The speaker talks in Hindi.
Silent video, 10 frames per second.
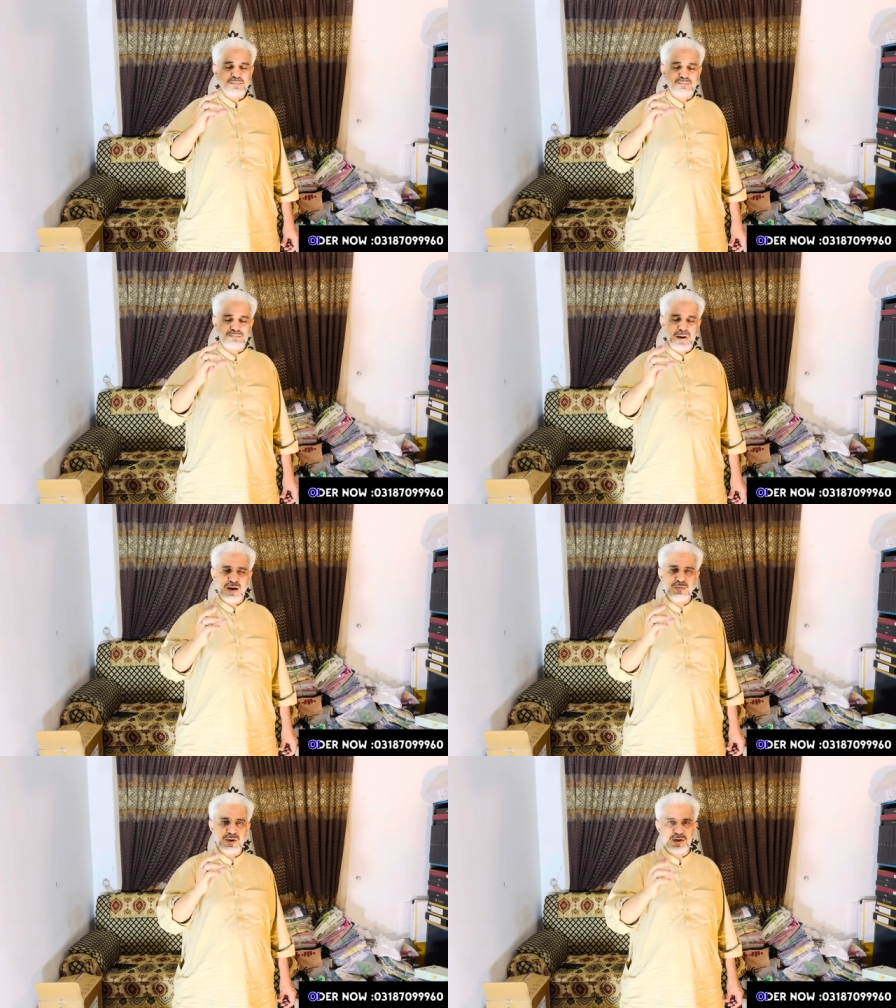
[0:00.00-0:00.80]

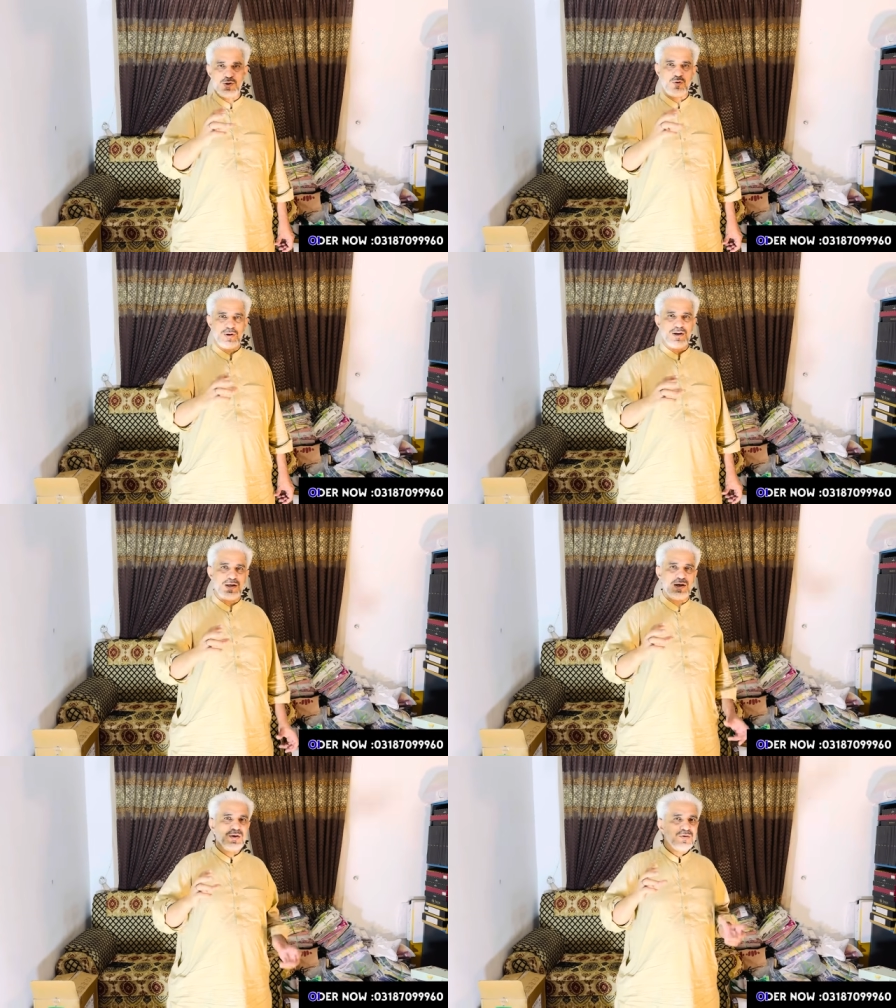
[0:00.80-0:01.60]
बहन बेटियों के
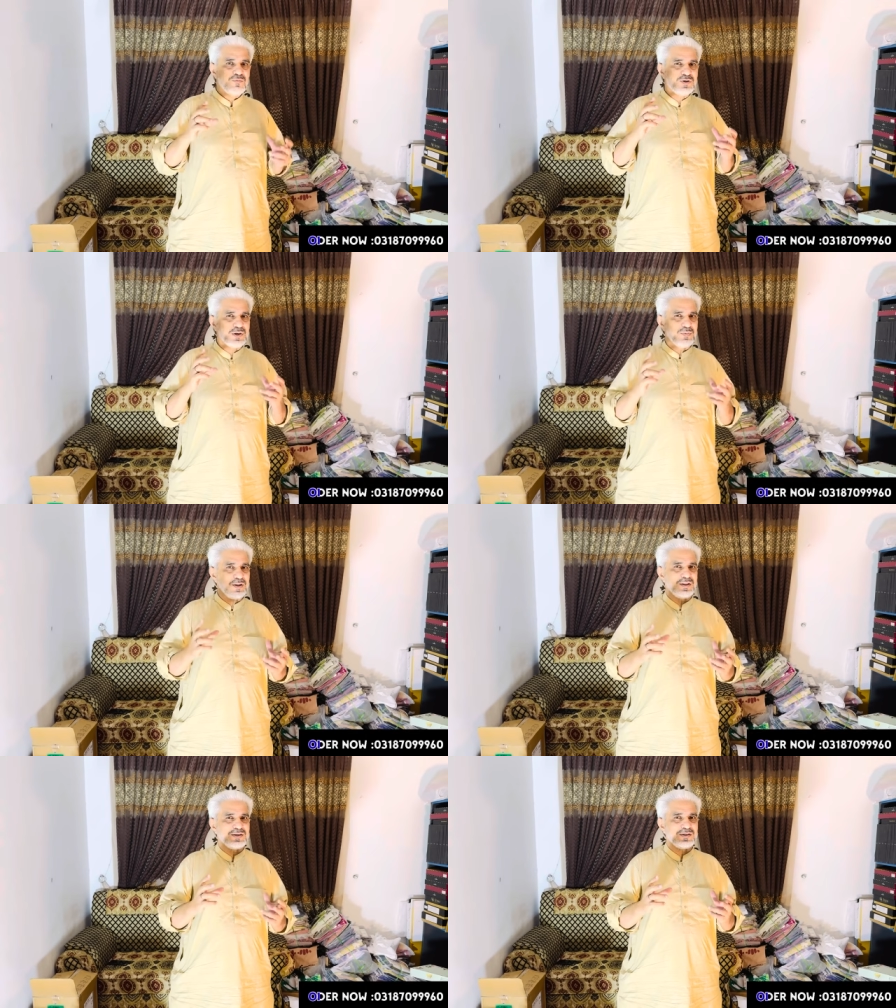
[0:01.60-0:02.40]
लिए वो
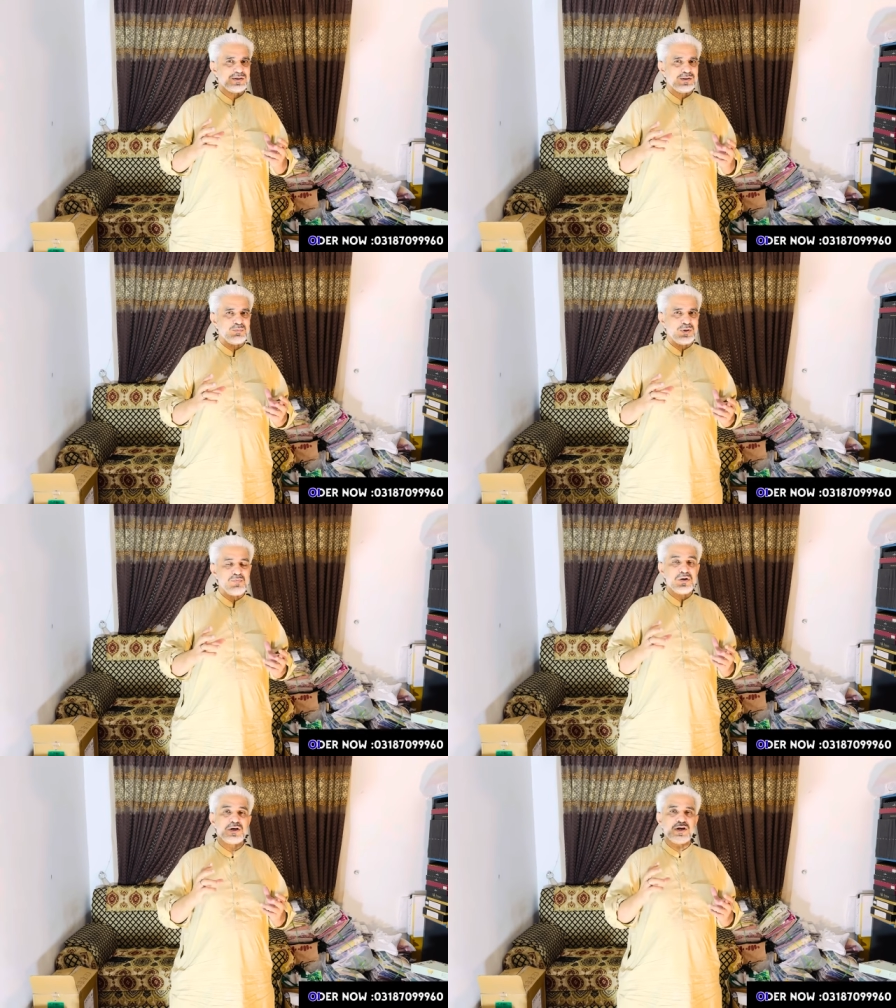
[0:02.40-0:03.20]
ज़बरदस्त किस्म की
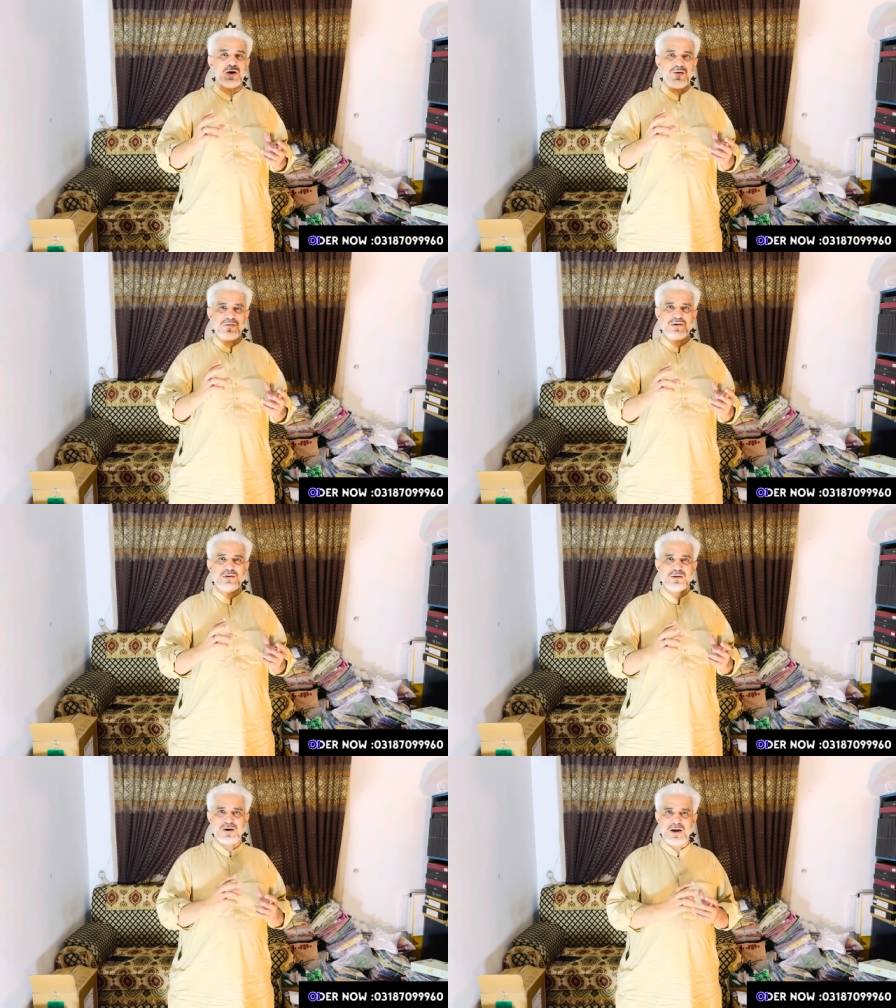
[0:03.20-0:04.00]
मीठी टॉफ़ी की
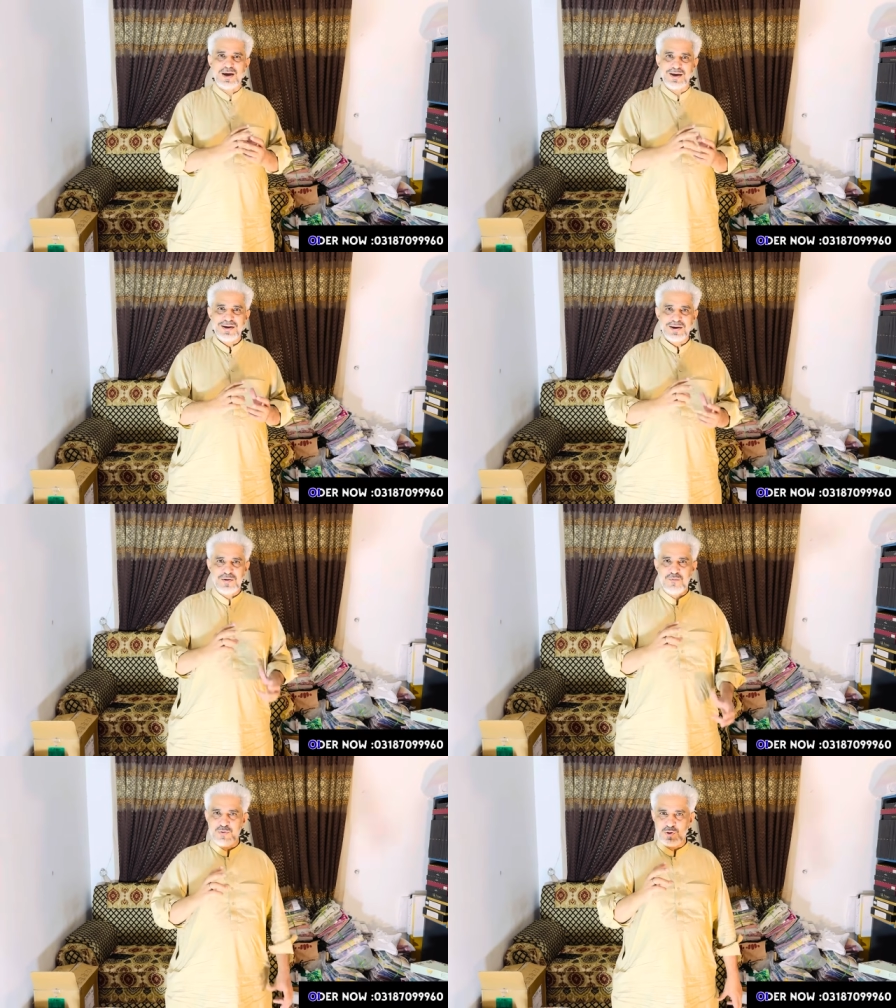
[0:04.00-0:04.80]
तरह है
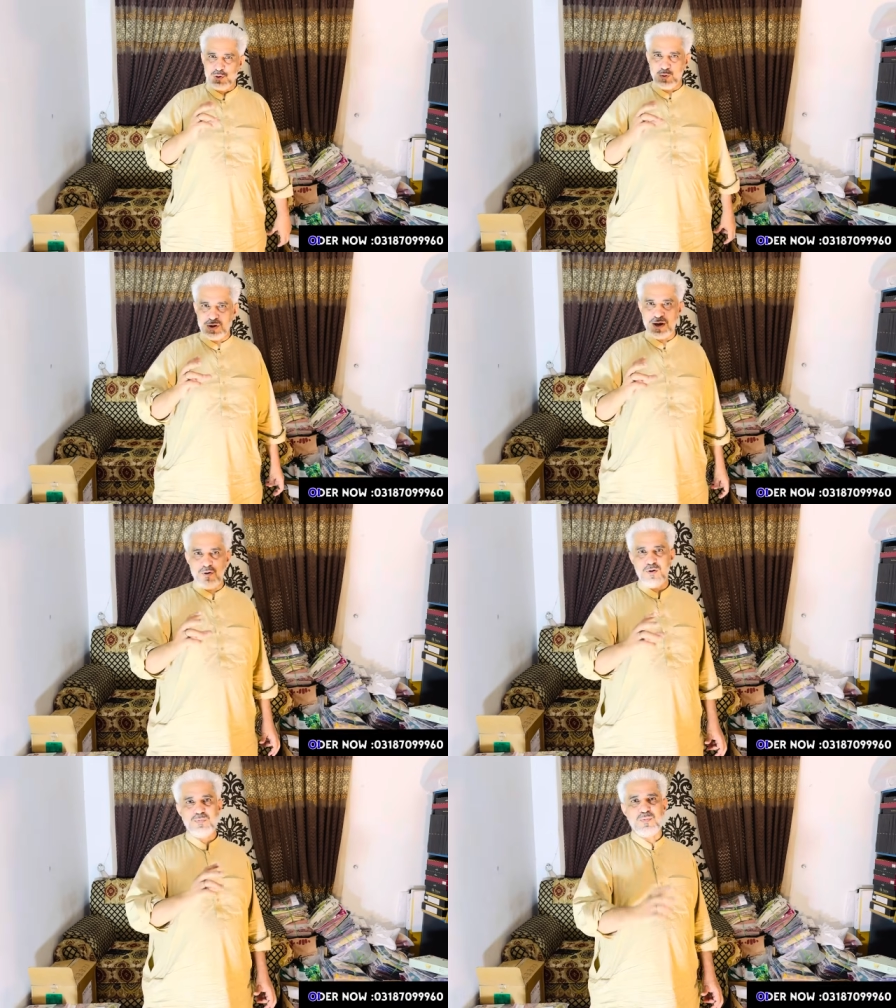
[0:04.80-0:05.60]
कि वो टोरिया
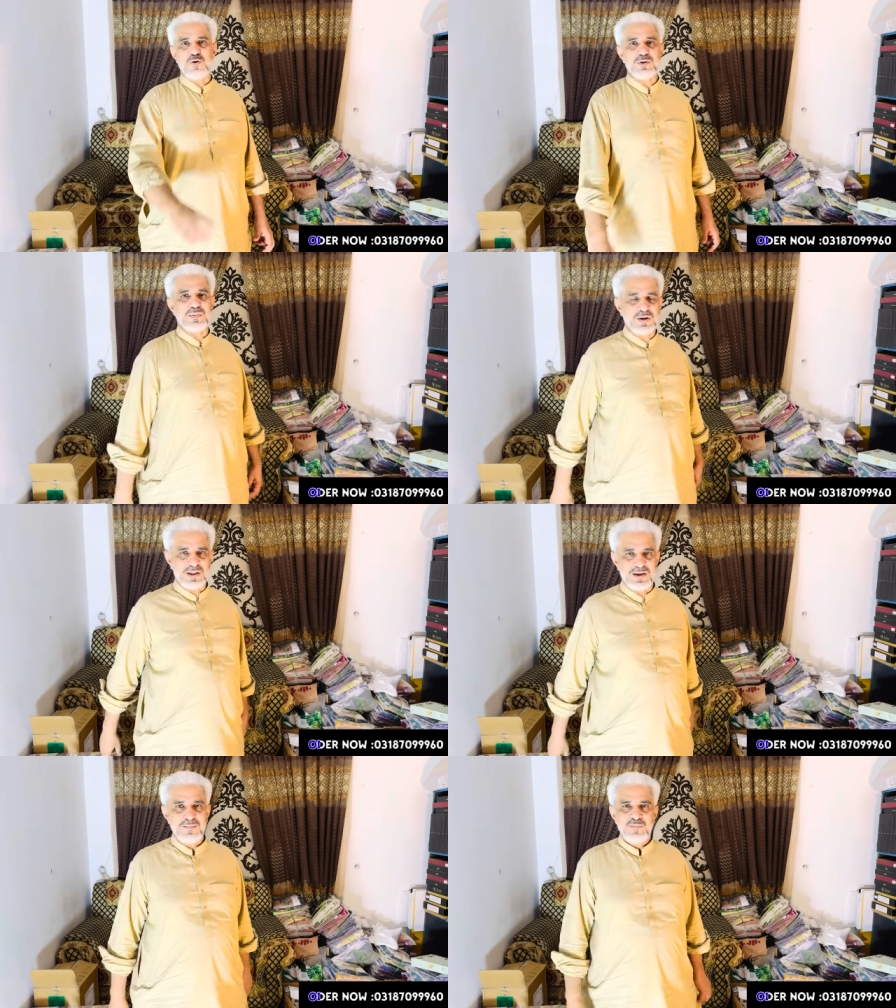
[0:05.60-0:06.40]
लोन पे बहुत
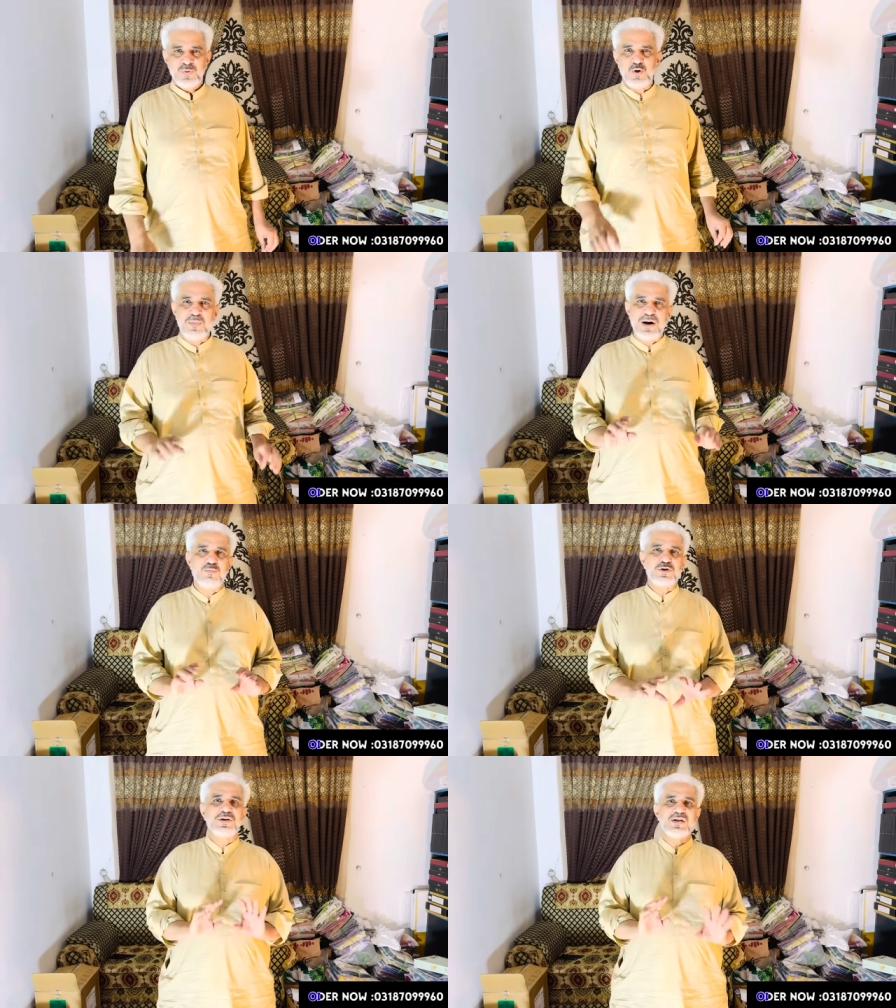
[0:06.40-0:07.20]
मरती हैं तो बड़ी
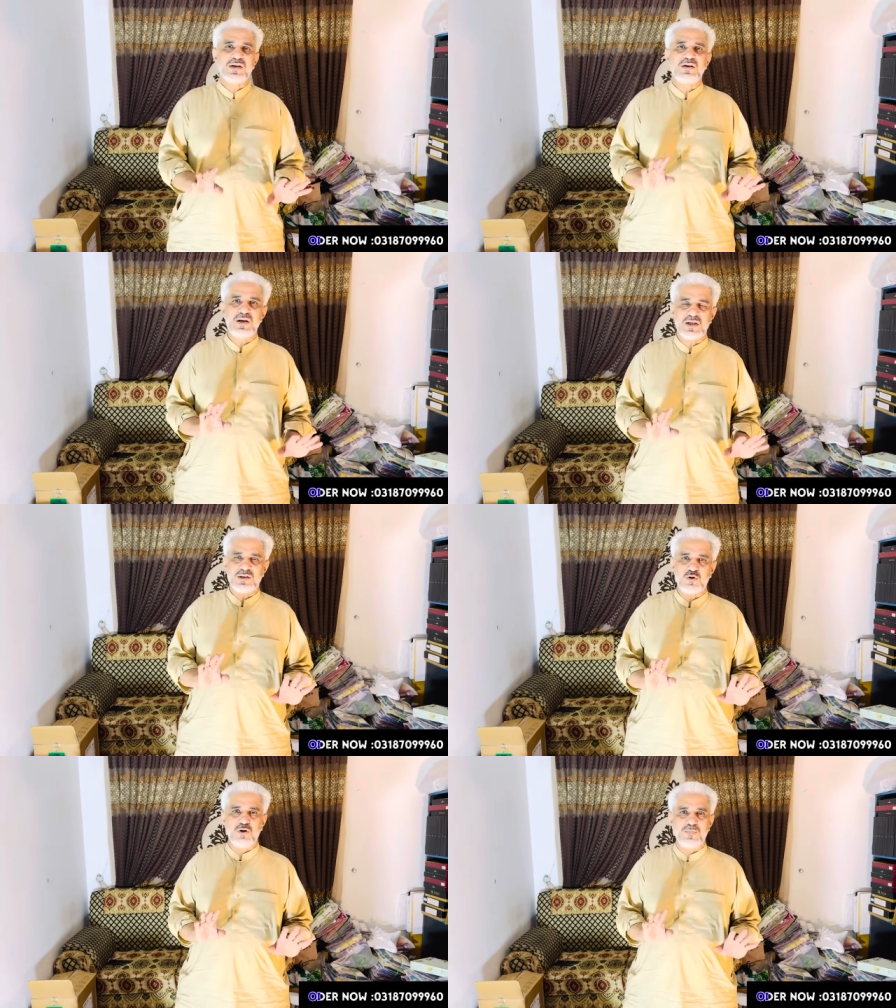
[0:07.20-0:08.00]
मुश्किल से ये
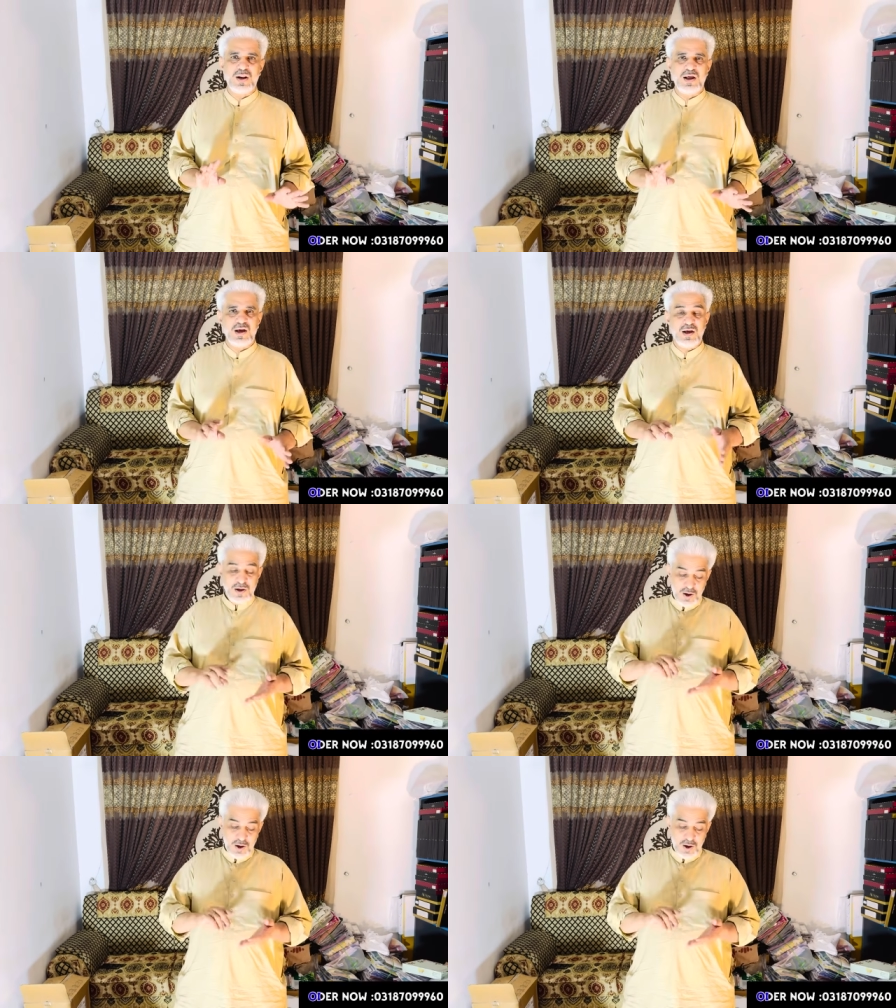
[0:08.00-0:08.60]
स्टॉक मिले हैं